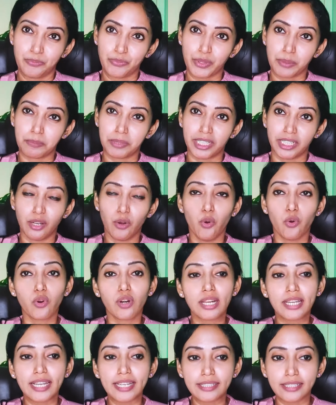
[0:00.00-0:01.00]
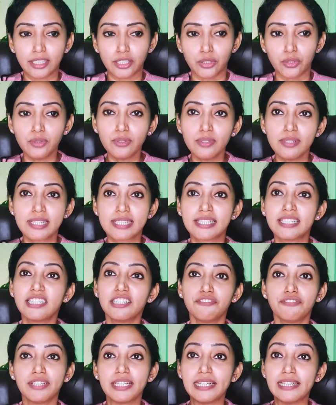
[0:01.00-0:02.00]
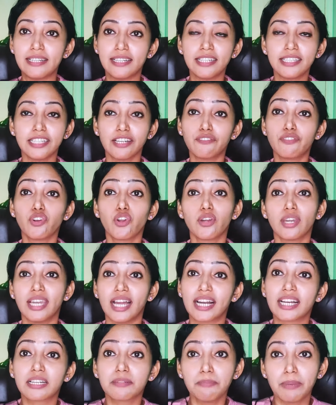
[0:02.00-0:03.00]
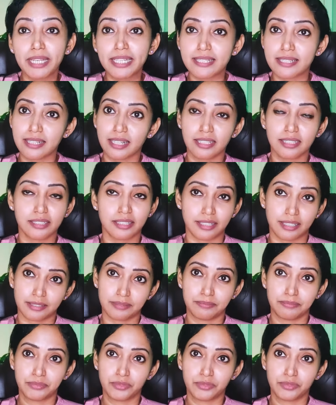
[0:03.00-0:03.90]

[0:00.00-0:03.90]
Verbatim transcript: அப்படின்னா உங்களுக்கே தெரியும் சினி ஃபீல்டில் லக் பேஸ்டான்னு இருக்கு